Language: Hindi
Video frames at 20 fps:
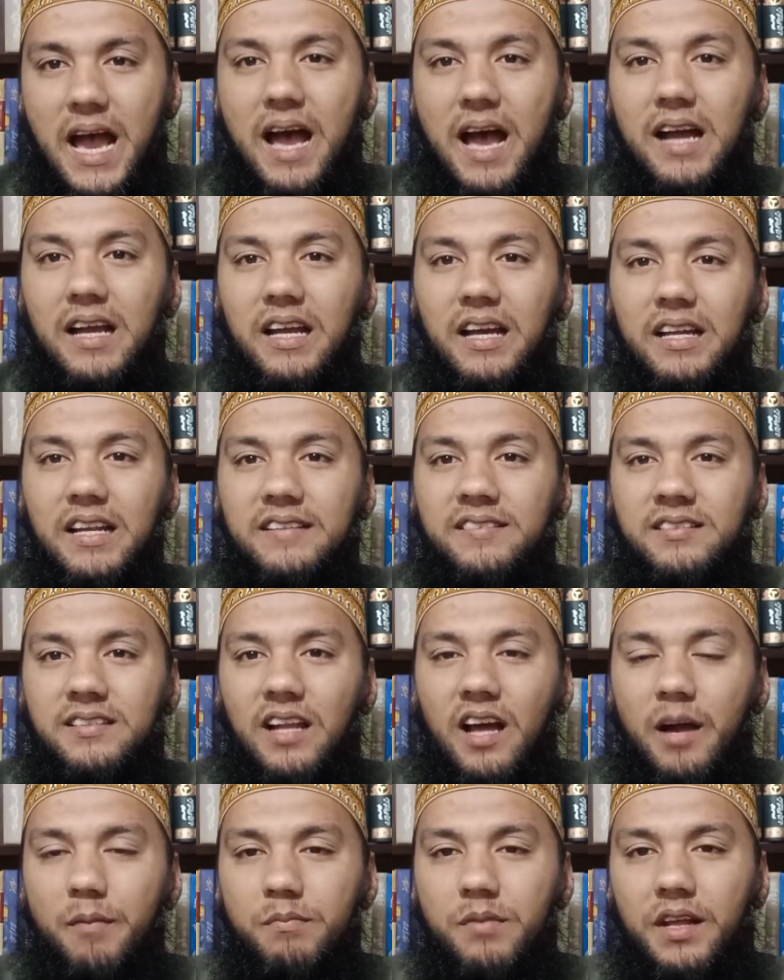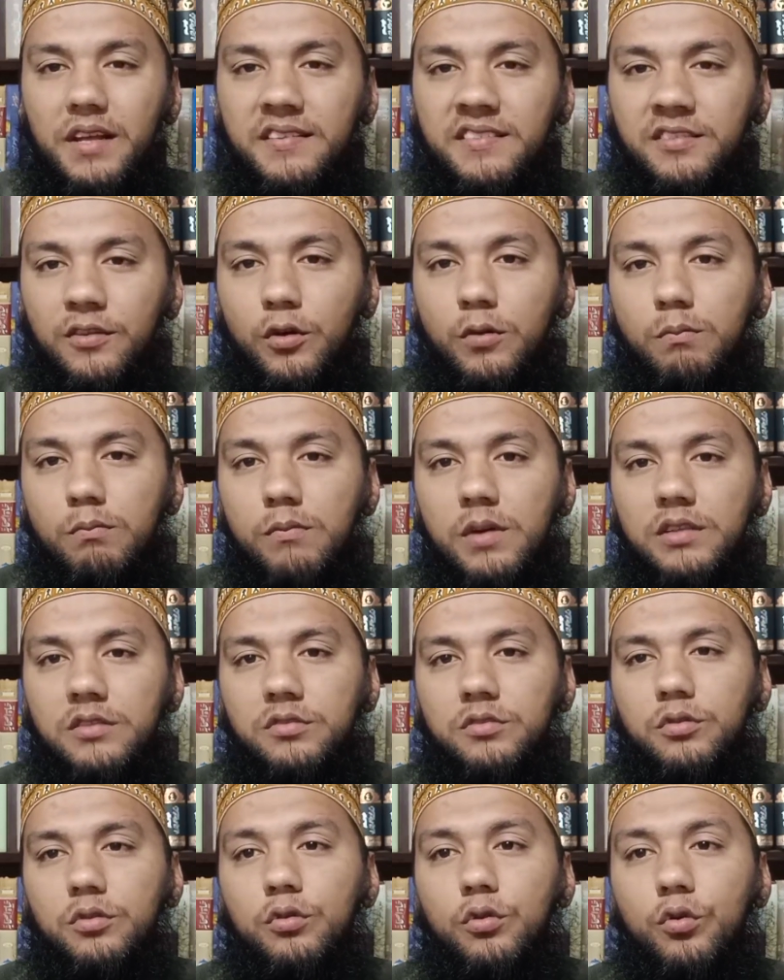आकाल इस्लाम ने इस
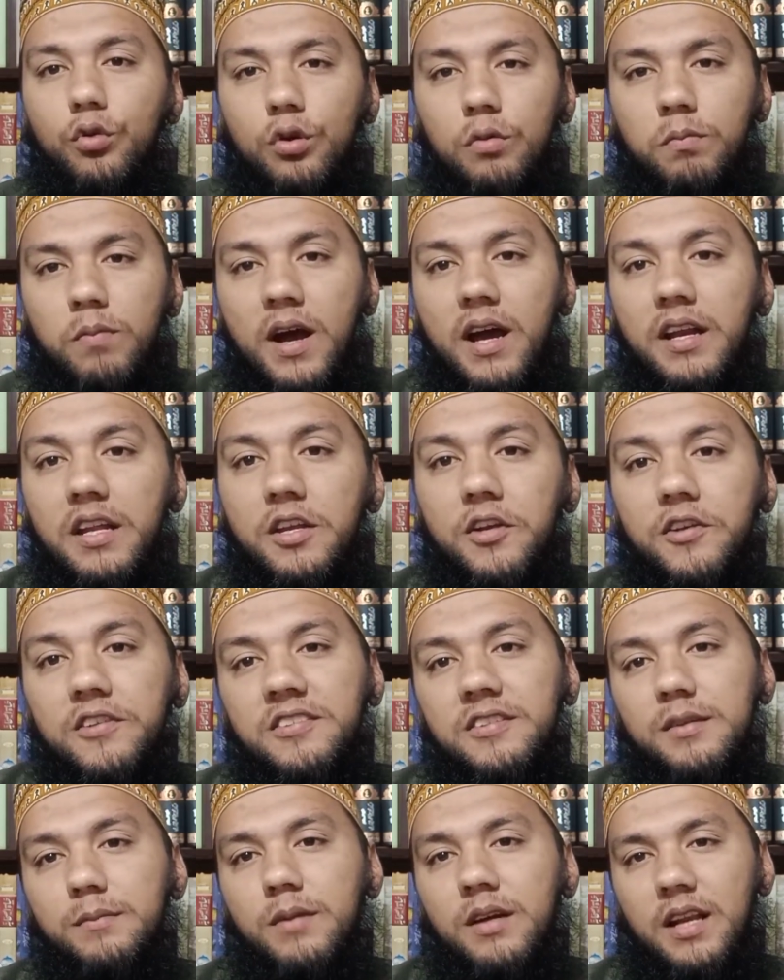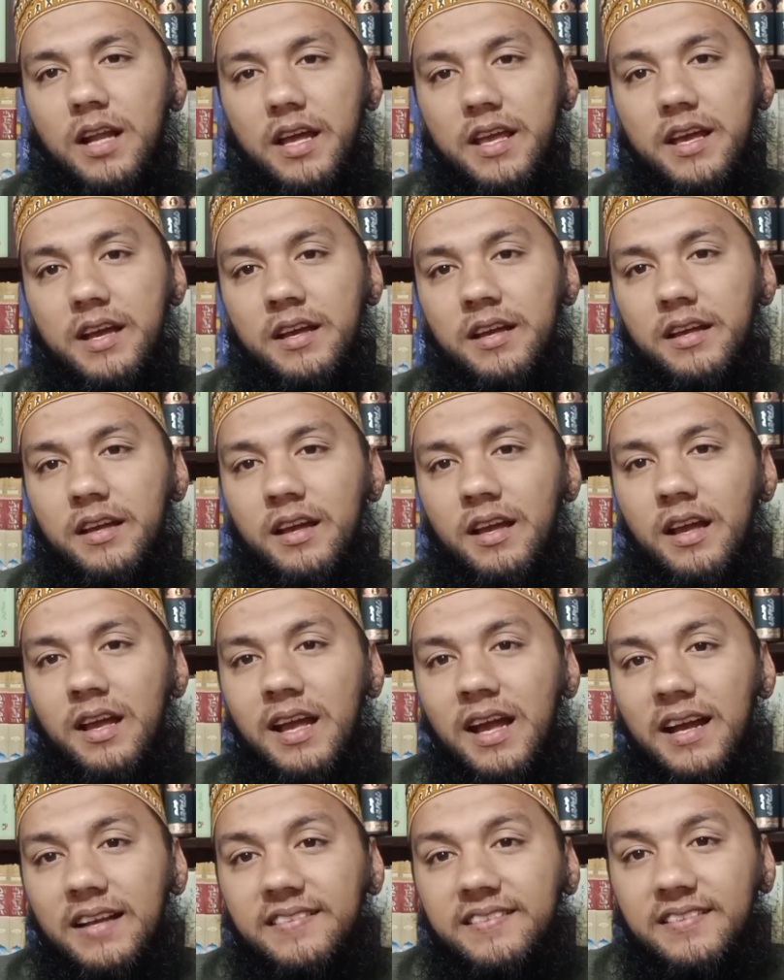उम्मत को कुर्बानियों से बनाया है
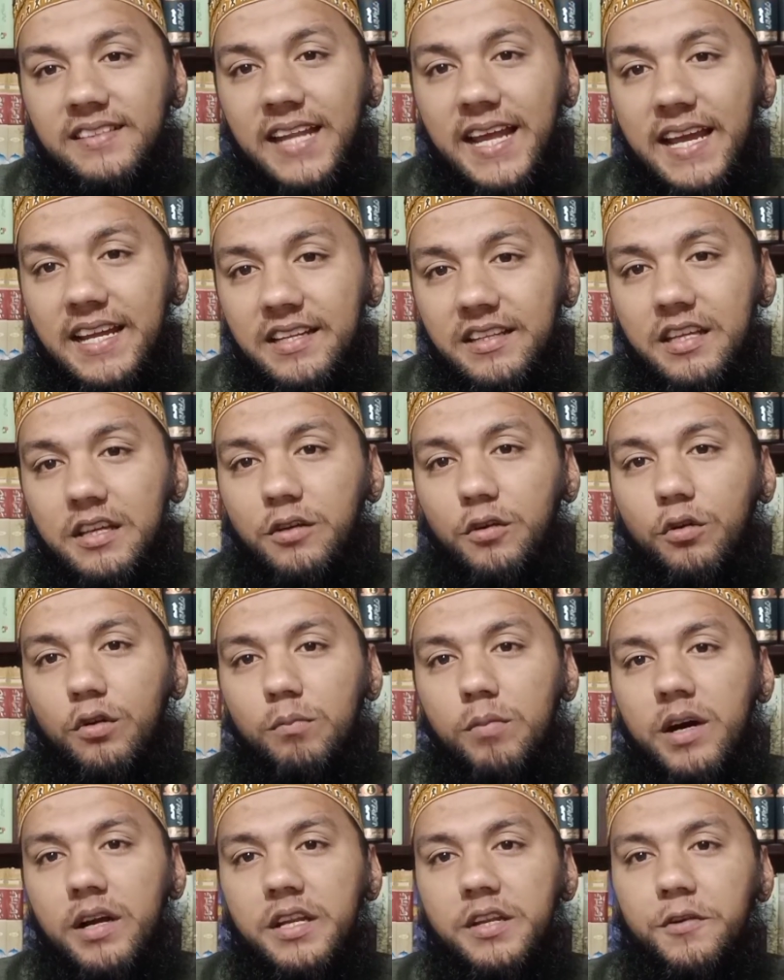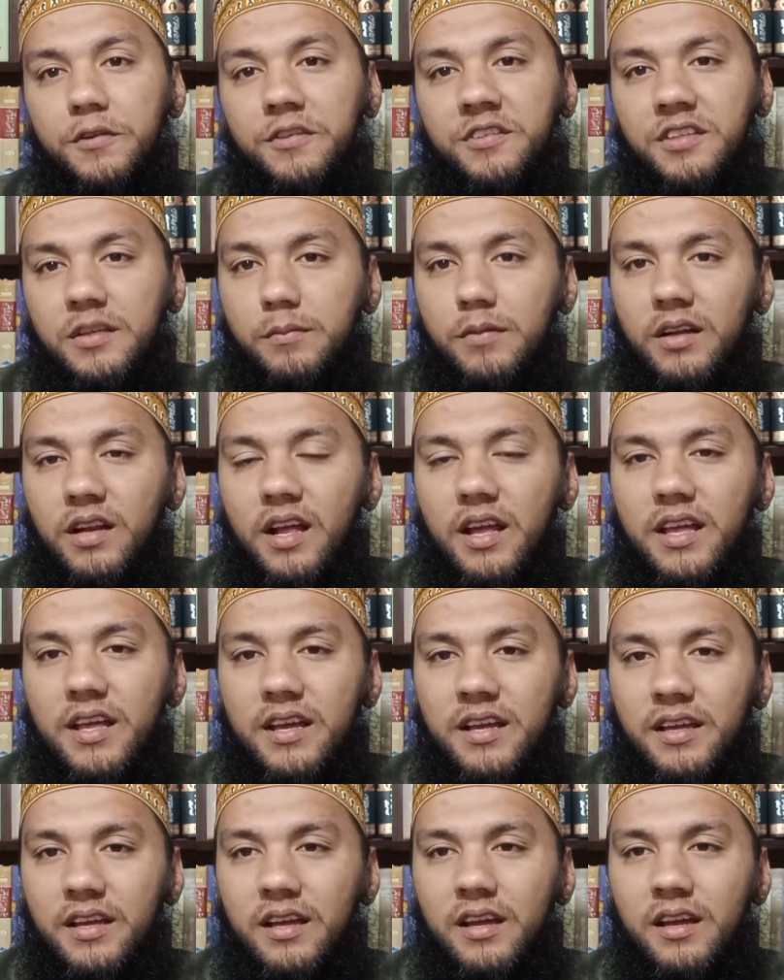हसनैन की कुर्बानियों से
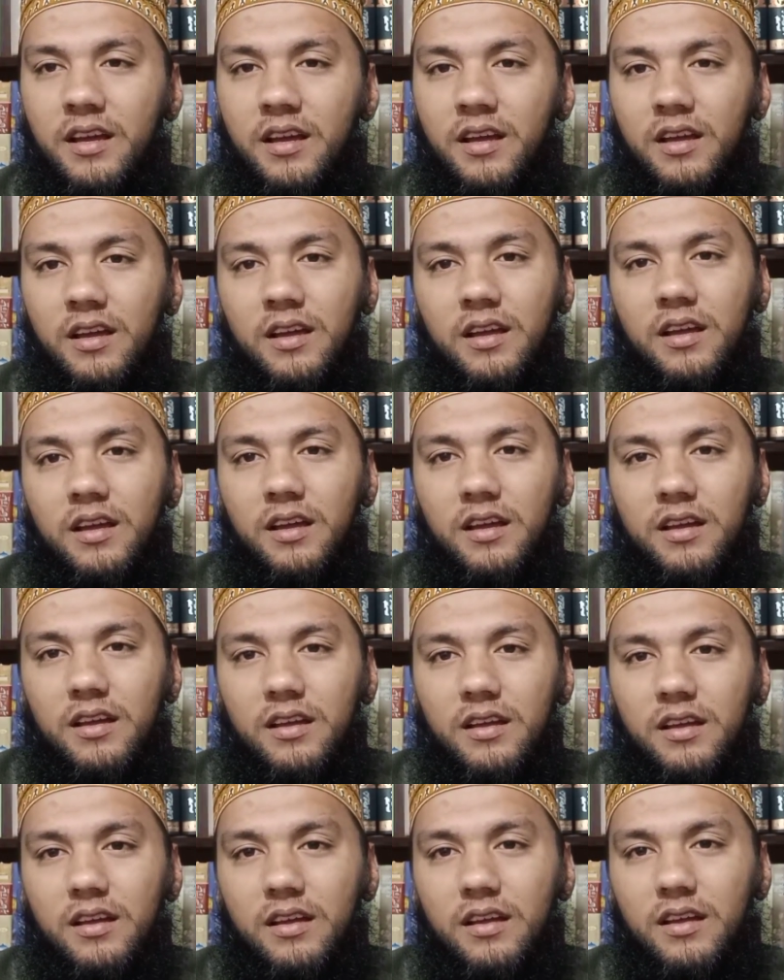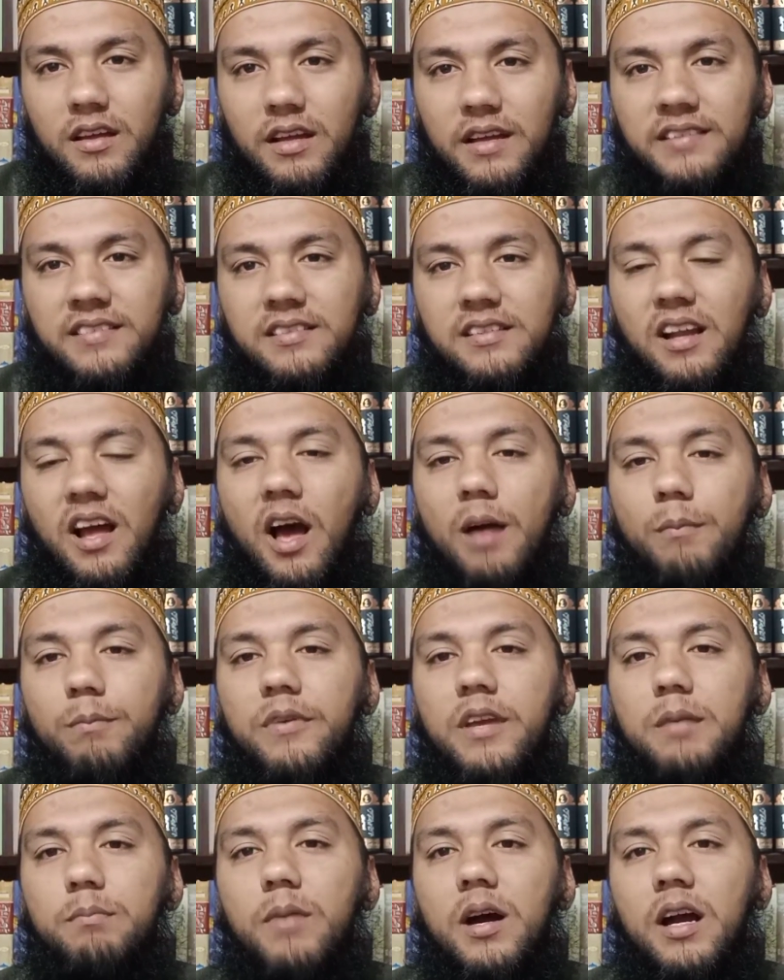बनाया है इस्लाम
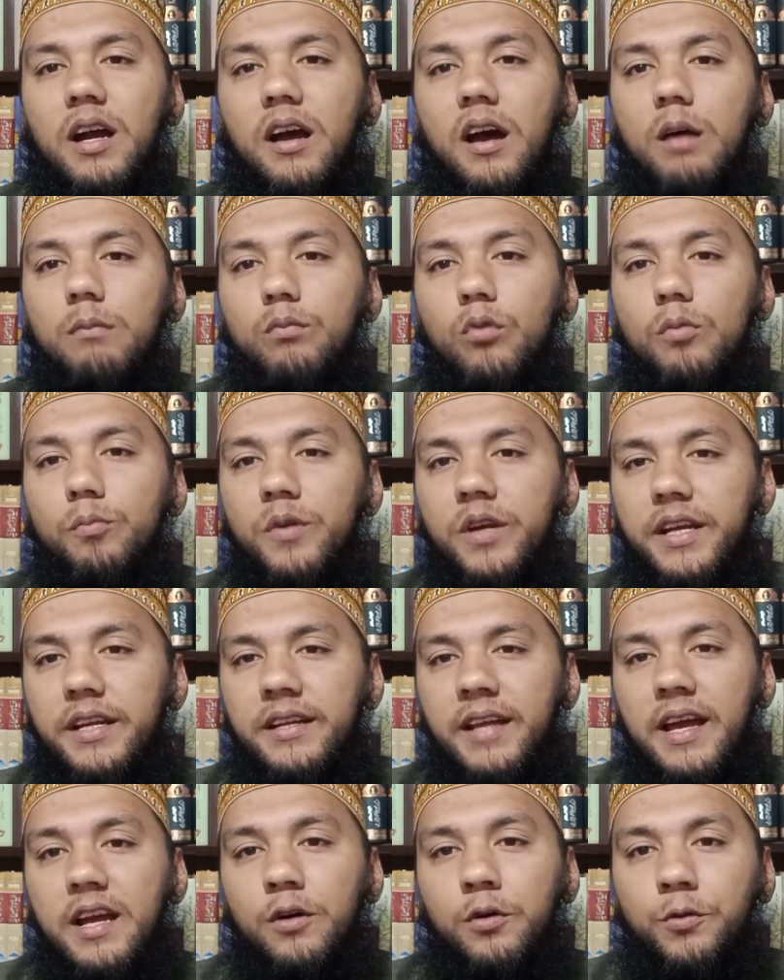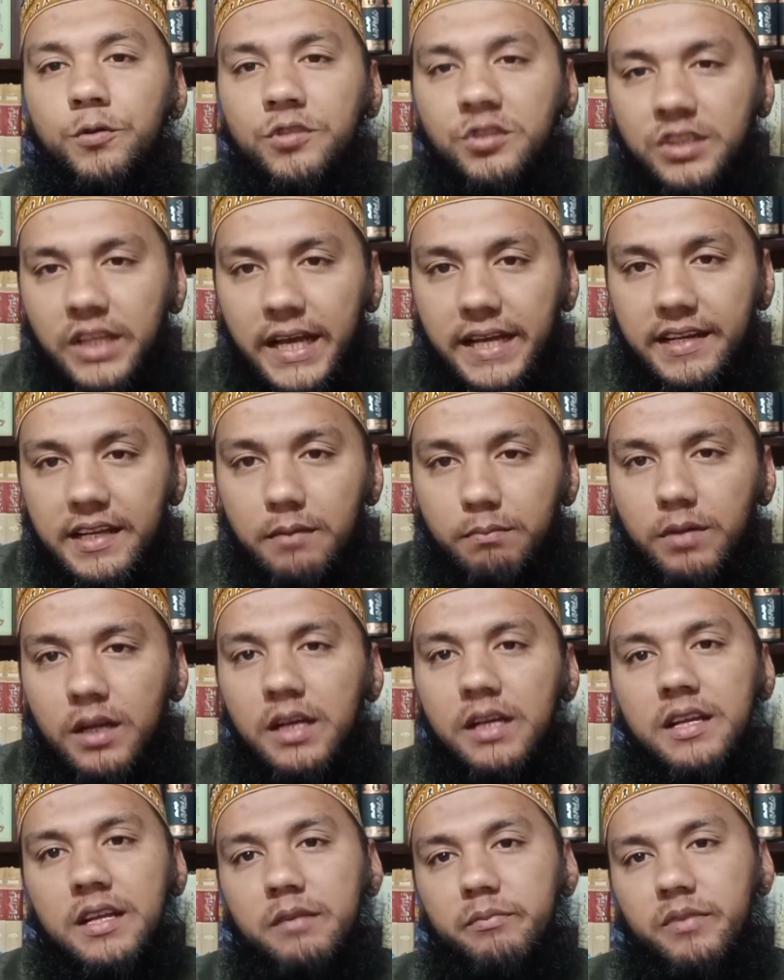की बका मुमकिन है हुसैनी
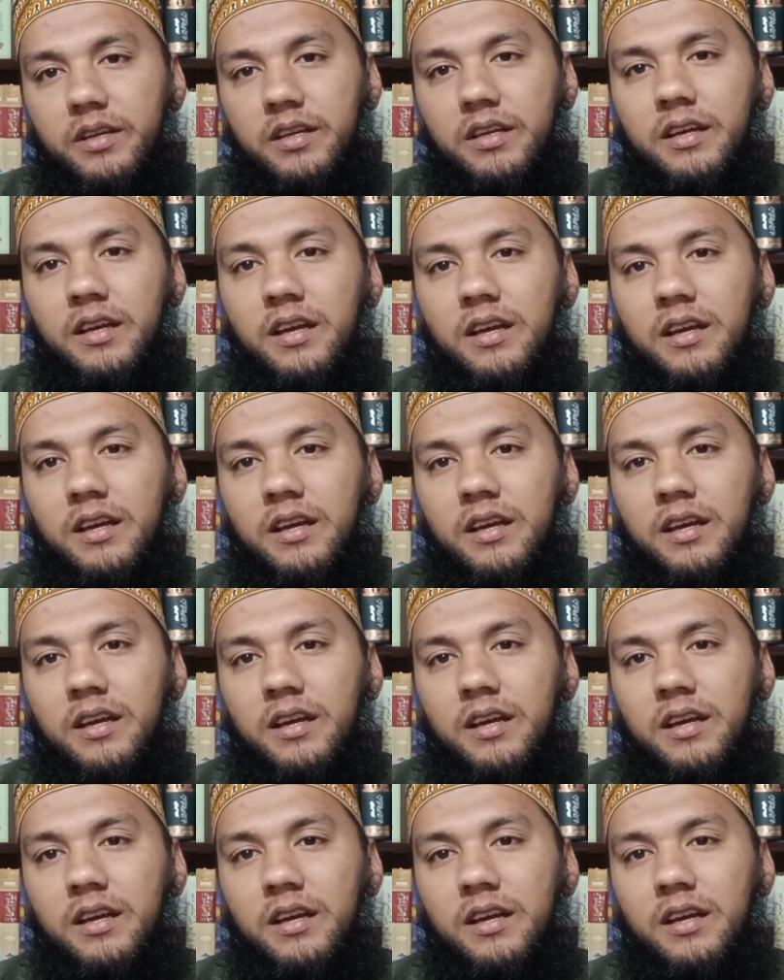बनने में